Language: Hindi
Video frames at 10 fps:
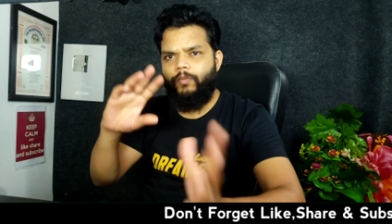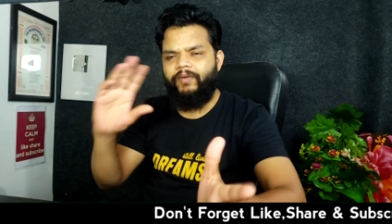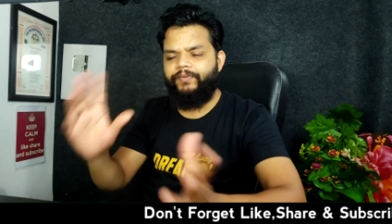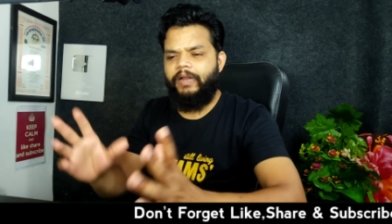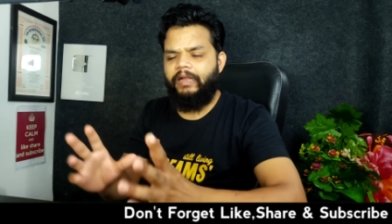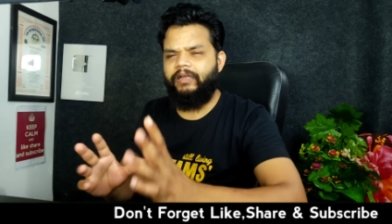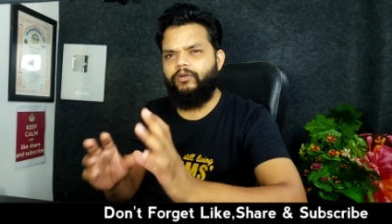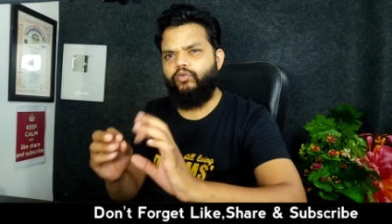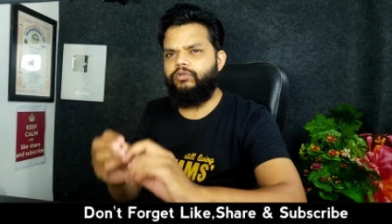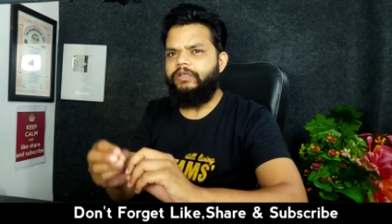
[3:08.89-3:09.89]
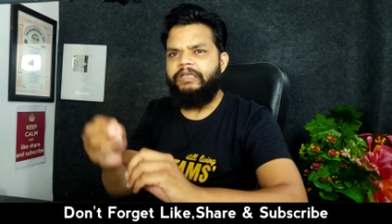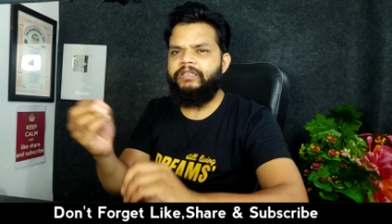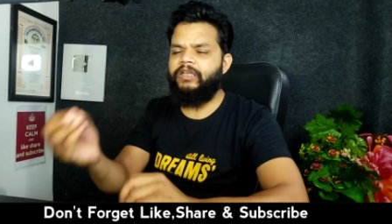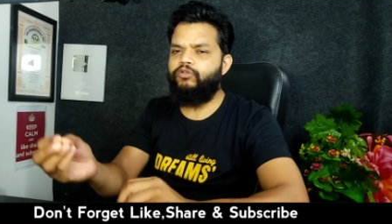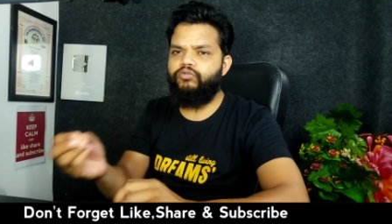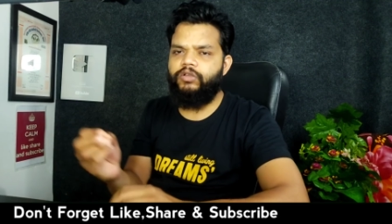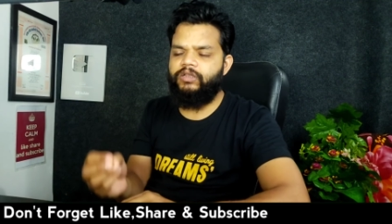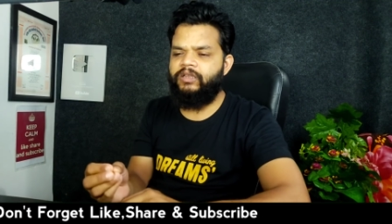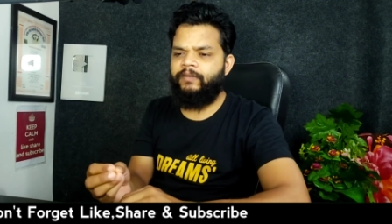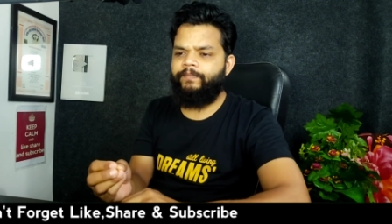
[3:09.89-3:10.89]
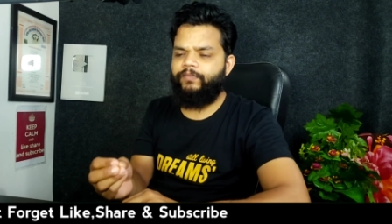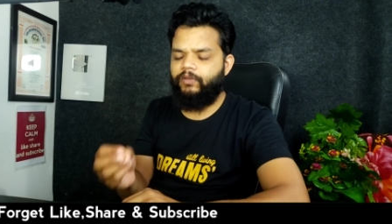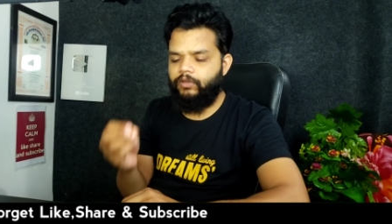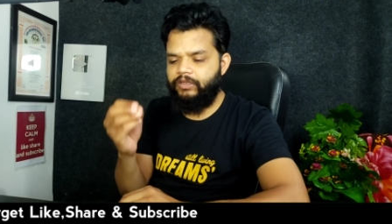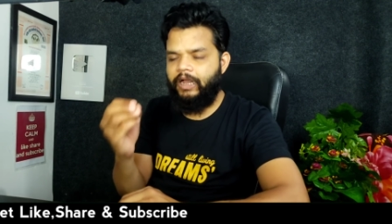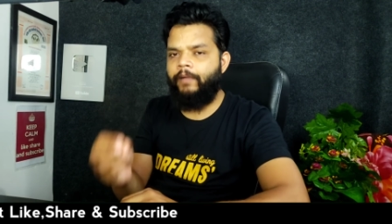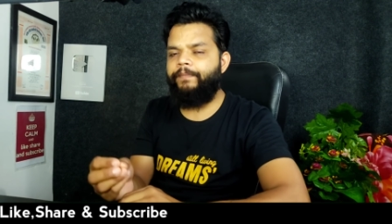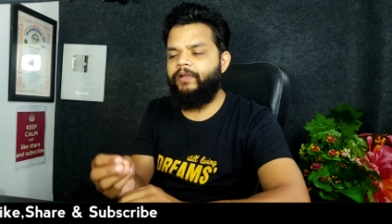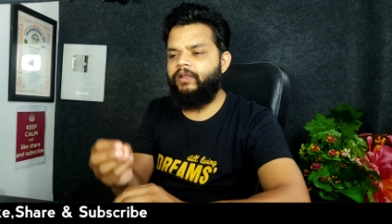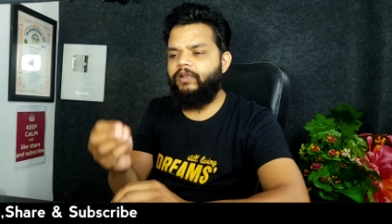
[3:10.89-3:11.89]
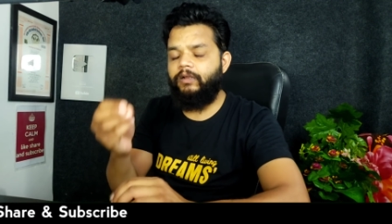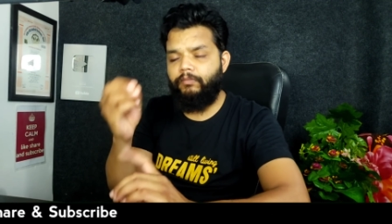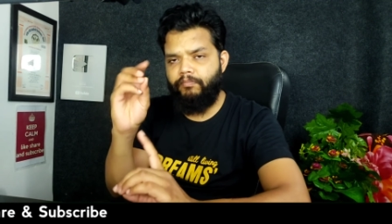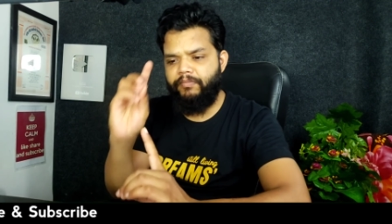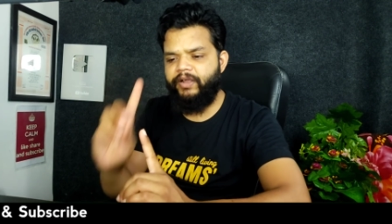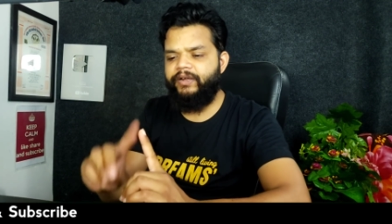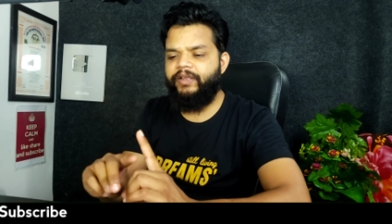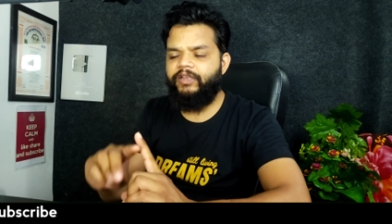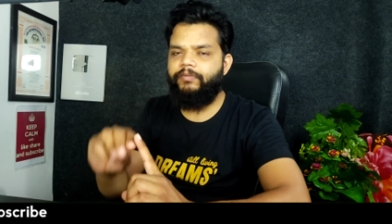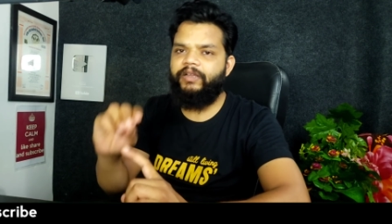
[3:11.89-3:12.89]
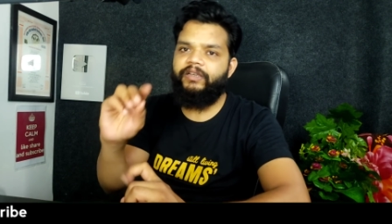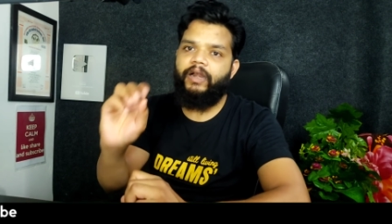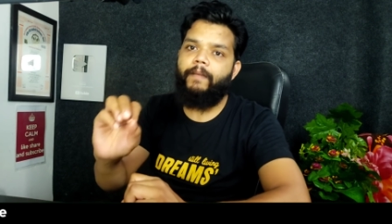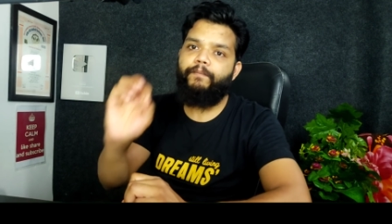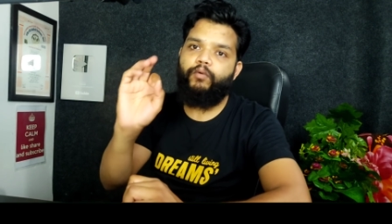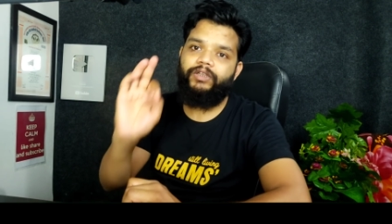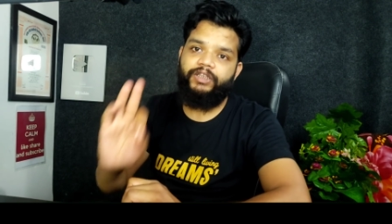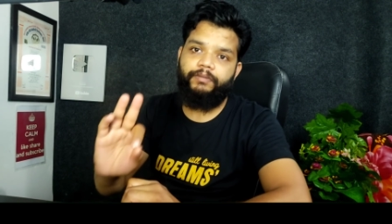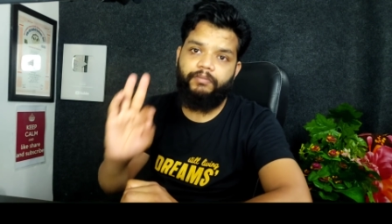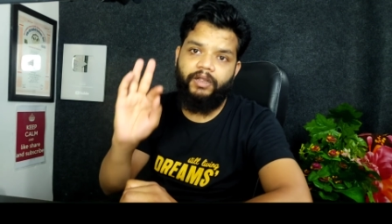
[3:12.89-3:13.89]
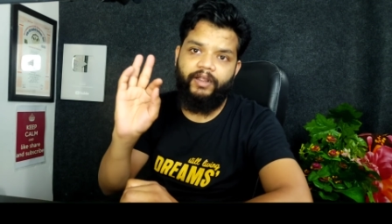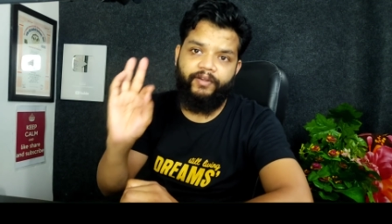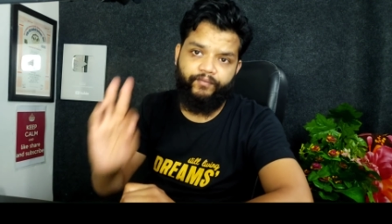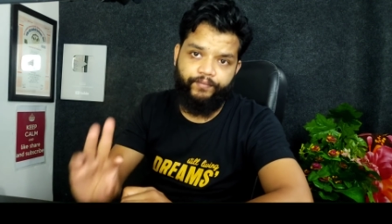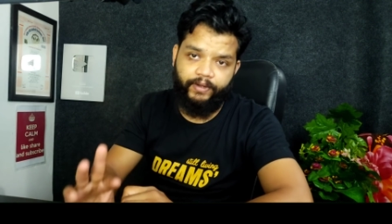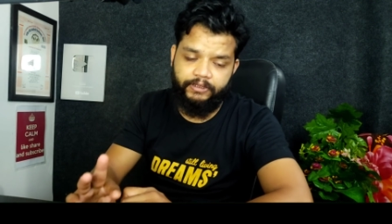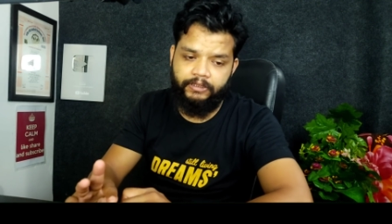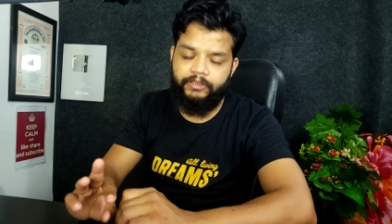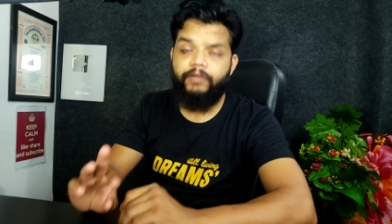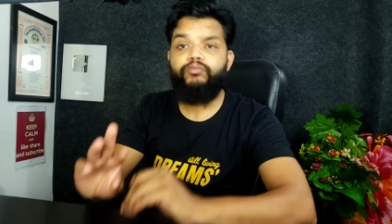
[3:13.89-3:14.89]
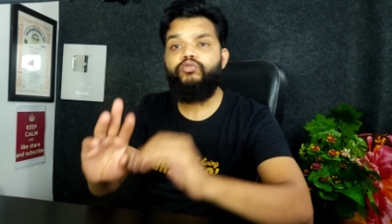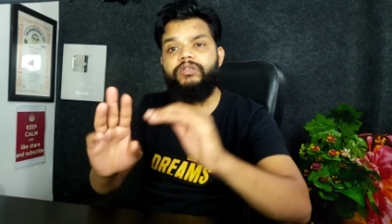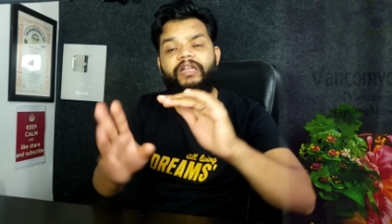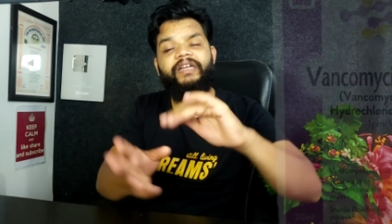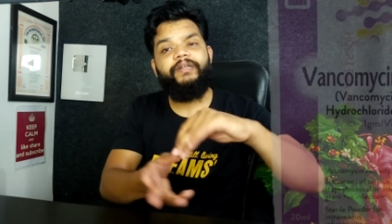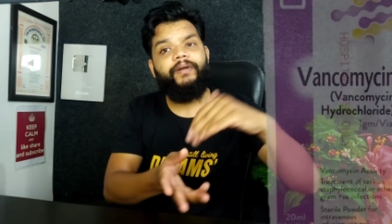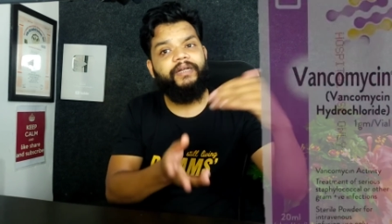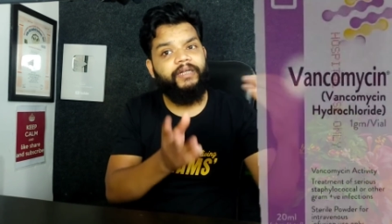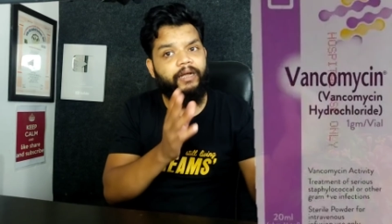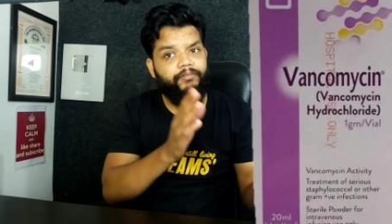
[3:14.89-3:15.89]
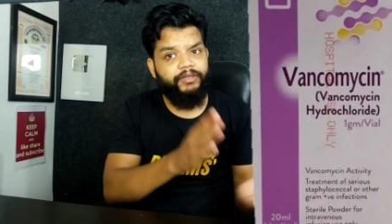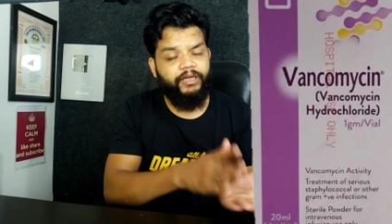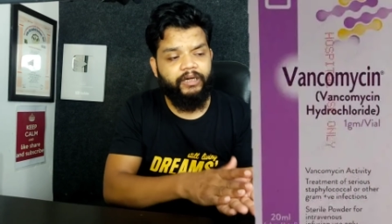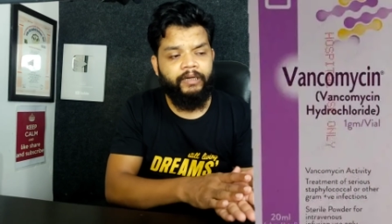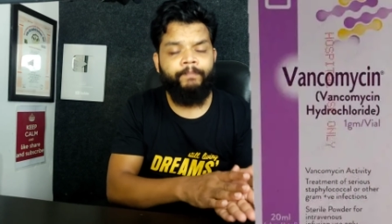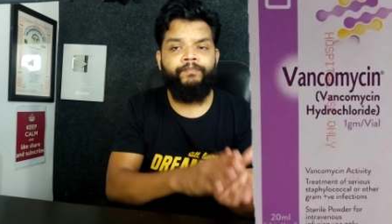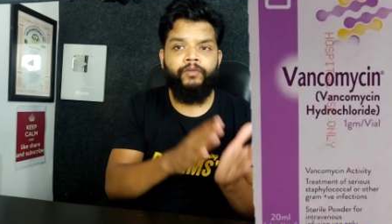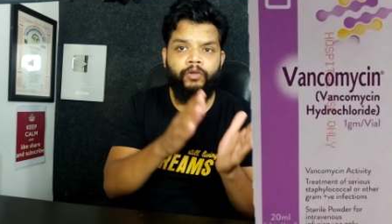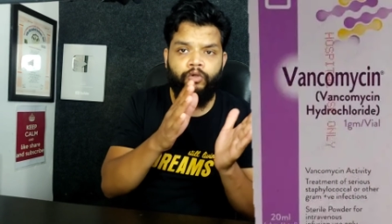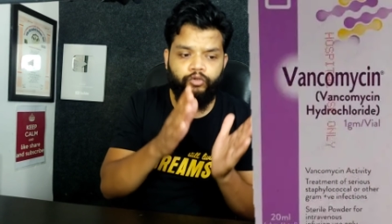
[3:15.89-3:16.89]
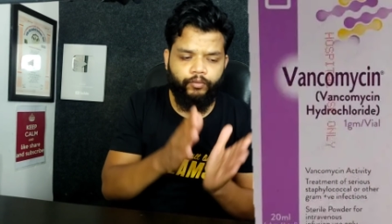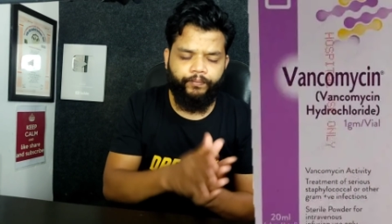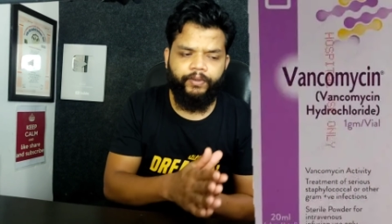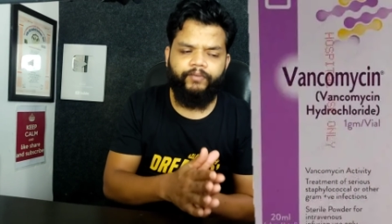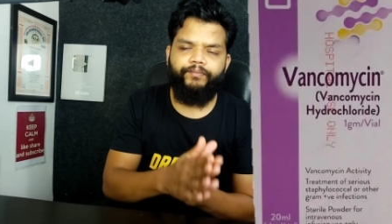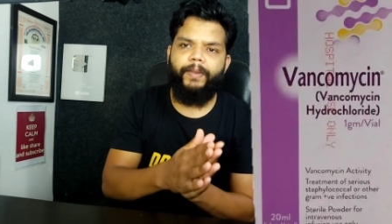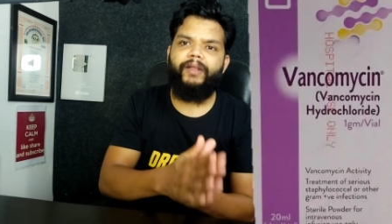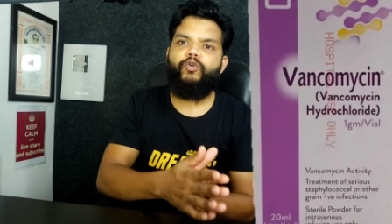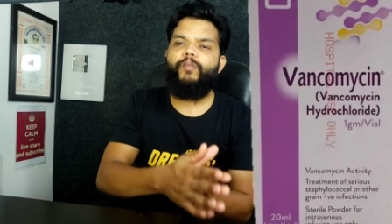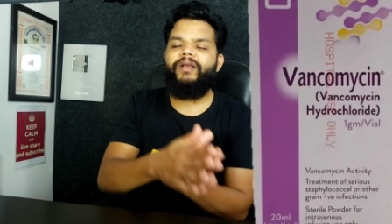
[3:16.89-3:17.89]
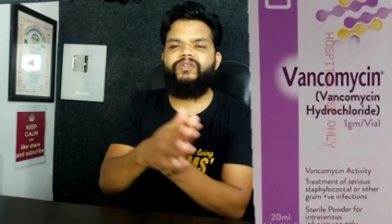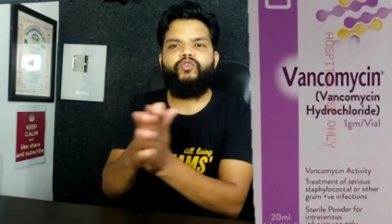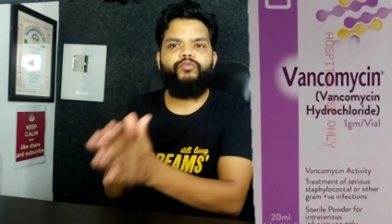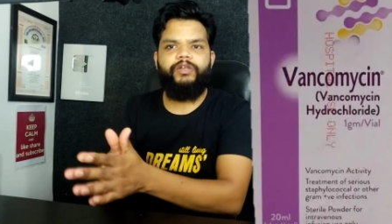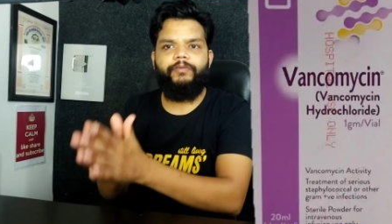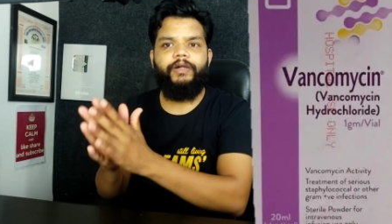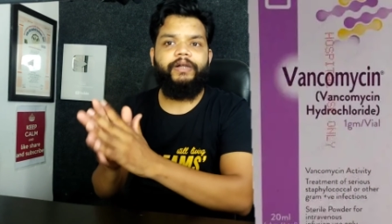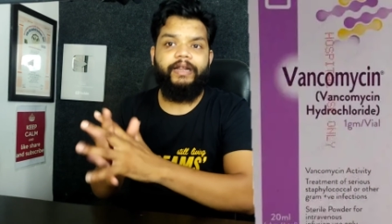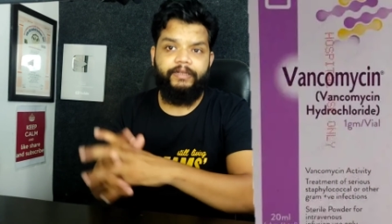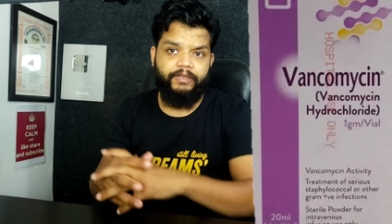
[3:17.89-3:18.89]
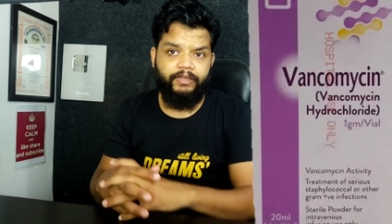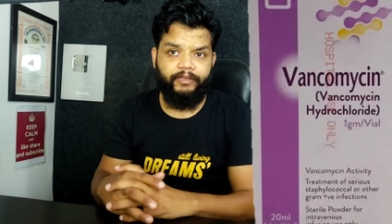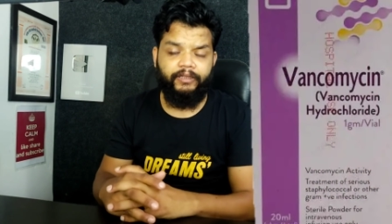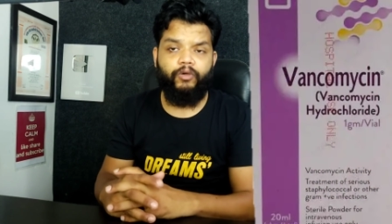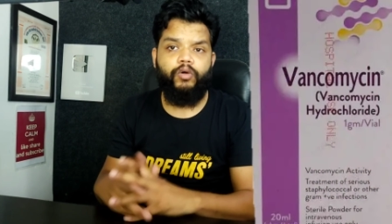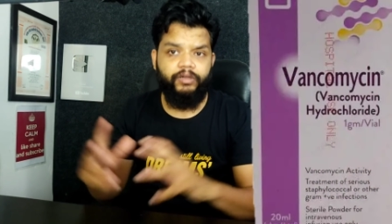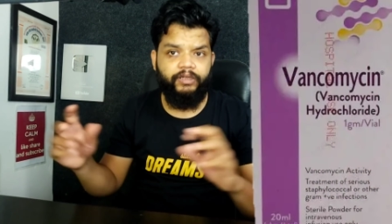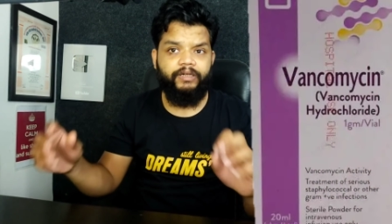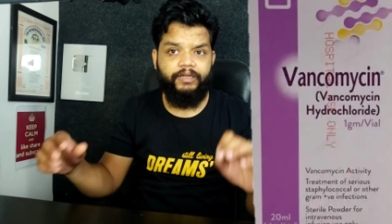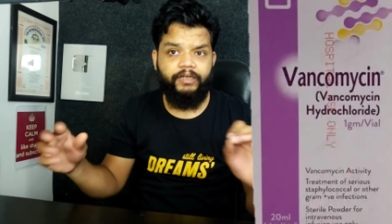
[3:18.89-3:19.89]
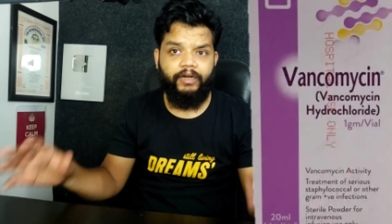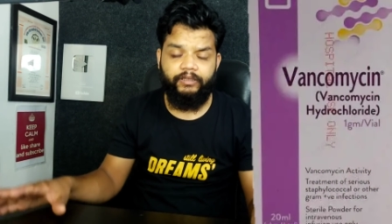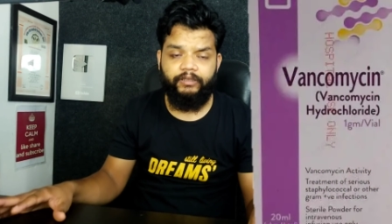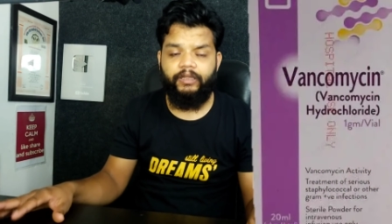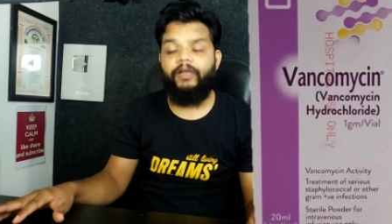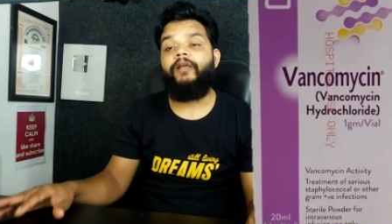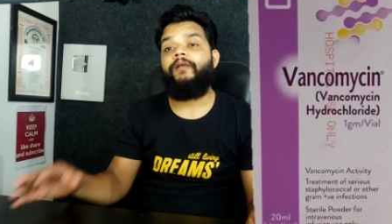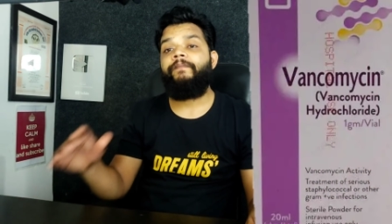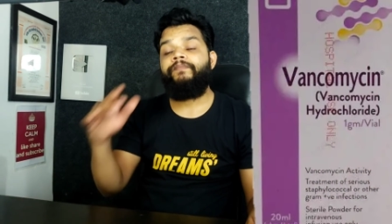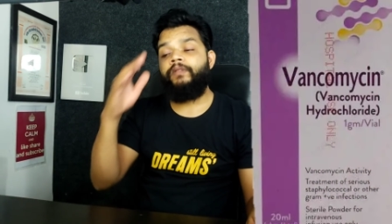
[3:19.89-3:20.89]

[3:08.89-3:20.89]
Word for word: घुमा फिरा के कुछ ही इसके यूजेस हैं कि जहाँ पे मेन है कि भाई ग्राम पॉजिटिव का इन्फेक्शन जब दूसरे एंटीबायोटिक काम नहीं कर रहे हैं तो फिर बैंकोमाइसिन को भी एक बार ट्राई किया जाता है और ये ठीक कर देता है